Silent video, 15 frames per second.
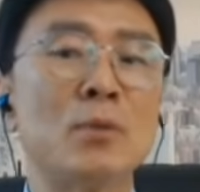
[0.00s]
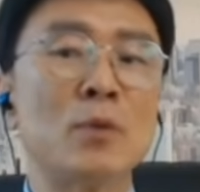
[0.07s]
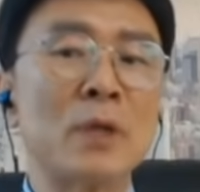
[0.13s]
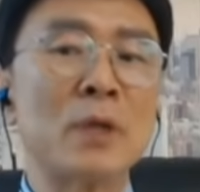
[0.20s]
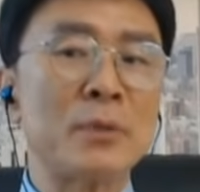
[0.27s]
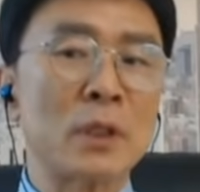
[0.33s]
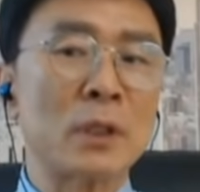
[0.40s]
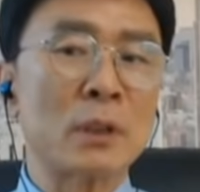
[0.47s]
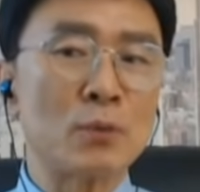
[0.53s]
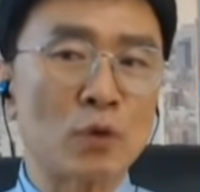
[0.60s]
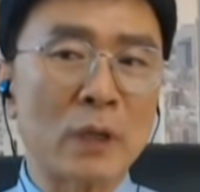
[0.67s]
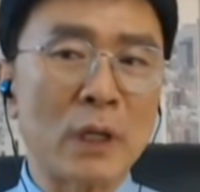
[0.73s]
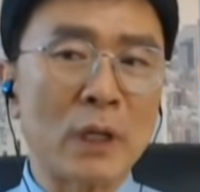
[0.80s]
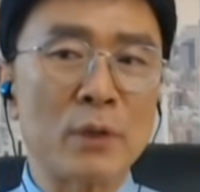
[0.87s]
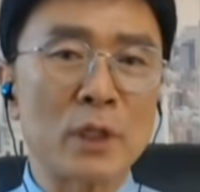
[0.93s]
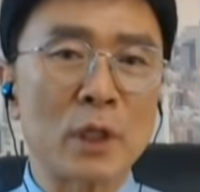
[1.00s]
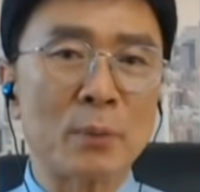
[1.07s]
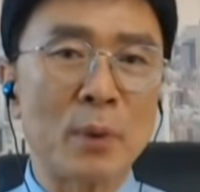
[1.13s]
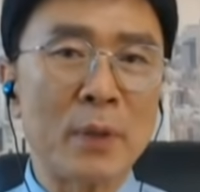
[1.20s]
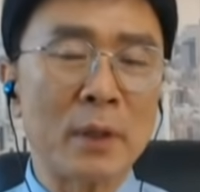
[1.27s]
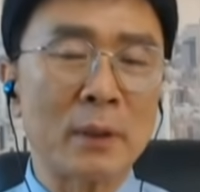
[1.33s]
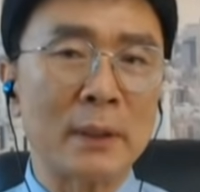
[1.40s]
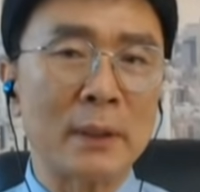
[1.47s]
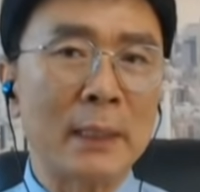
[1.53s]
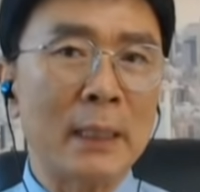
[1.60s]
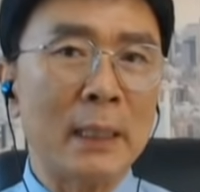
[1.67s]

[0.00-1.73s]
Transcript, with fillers: 뭐냐면 지금 주가 위치를 보면